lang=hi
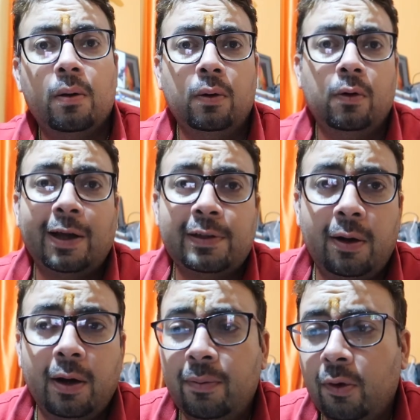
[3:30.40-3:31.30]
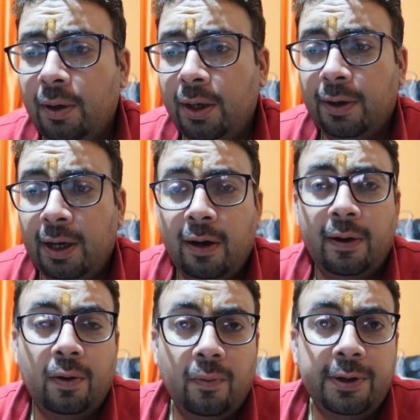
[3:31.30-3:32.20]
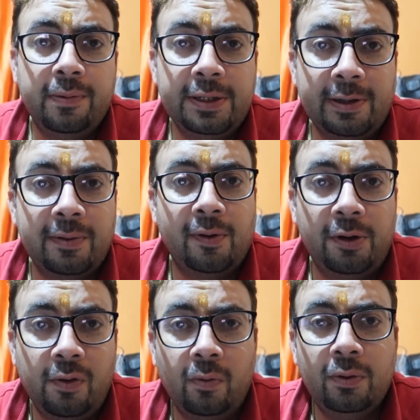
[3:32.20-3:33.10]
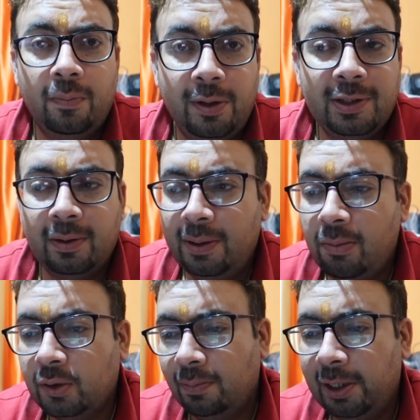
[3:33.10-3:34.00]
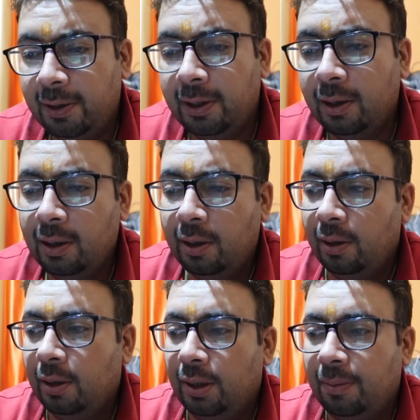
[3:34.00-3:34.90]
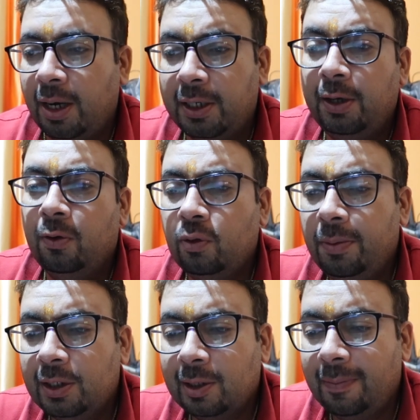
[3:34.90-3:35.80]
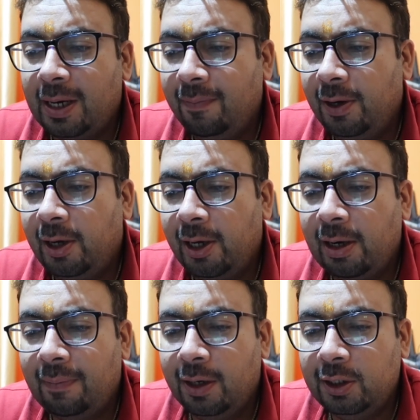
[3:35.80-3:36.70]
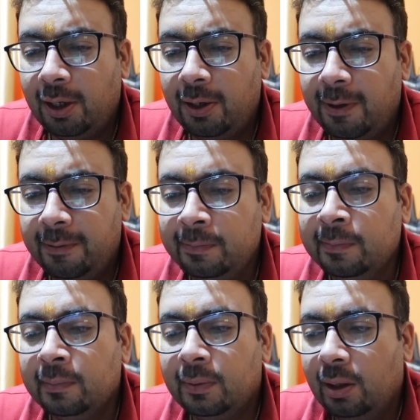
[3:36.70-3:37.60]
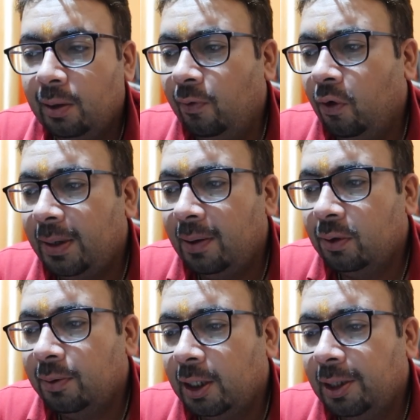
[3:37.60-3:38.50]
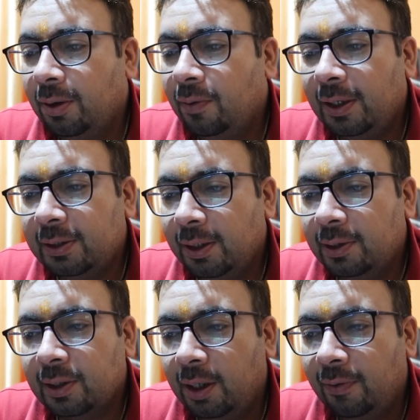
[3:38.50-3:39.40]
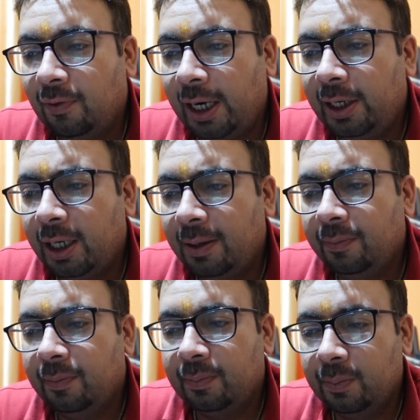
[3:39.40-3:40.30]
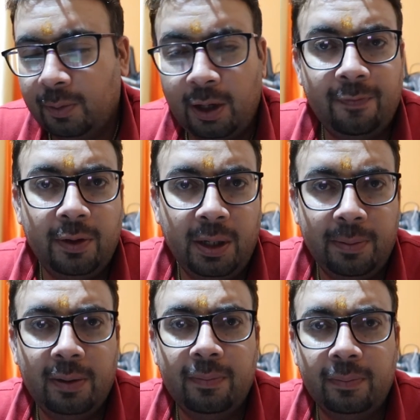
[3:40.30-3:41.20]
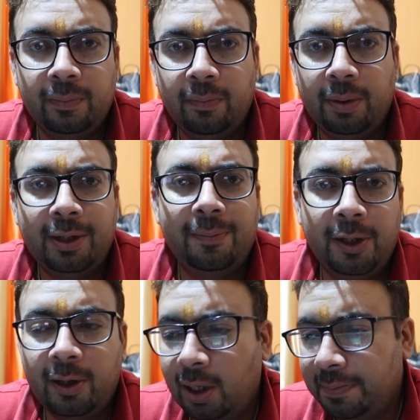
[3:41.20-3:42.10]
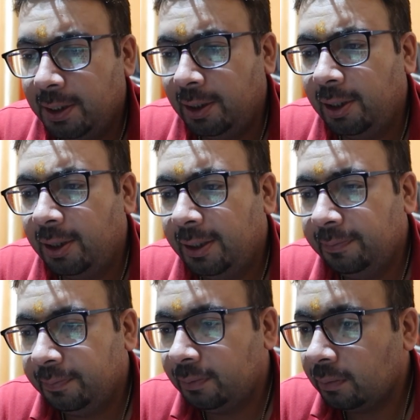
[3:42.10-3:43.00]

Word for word: तो कैसा लगा आपको ये नया इनोवेटिव डिज़ाइन वाला ड्रोन तो प्लीज़ कमेंट बॉक्स में लिखिएगा बाकी कुछ भी इसके बारे में डिटेल आपने जाननी है तो वो मैं आपको बता देता हूँ वैसे इसका फ़्लाइट टाइम काफ़ी मतलब पंद्रह मिनट का आराम से दे देता है